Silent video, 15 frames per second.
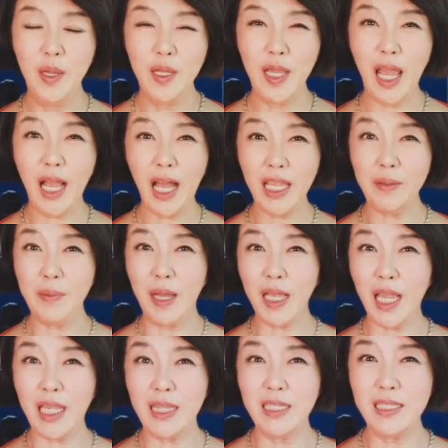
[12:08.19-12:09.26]
내가 이
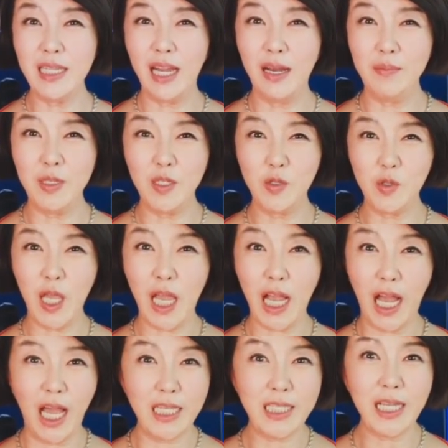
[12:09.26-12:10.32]
방에 있는 사람들 중에
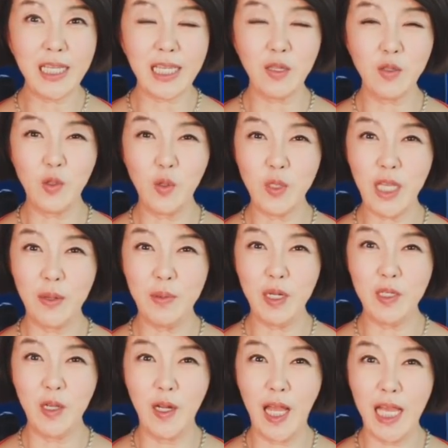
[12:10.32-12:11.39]
가장
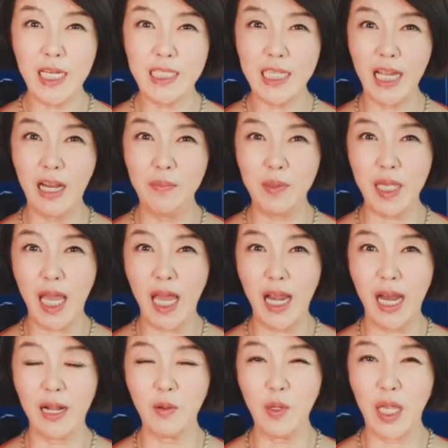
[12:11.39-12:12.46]
인종차별 덜하는 사람이야
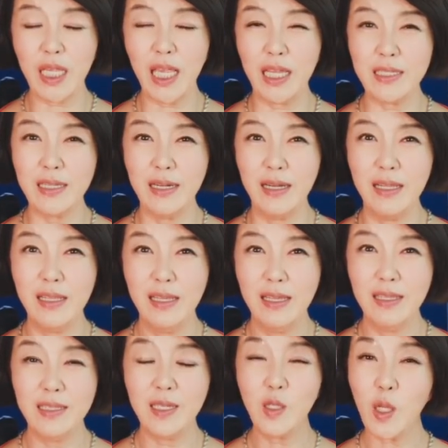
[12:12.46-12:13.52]
라고 얘기해서
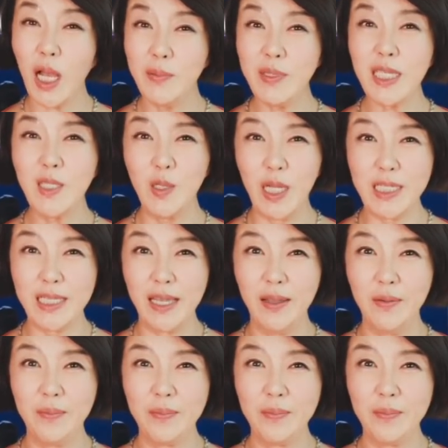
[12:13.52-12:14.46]
저도 깜짝 놀랐어요.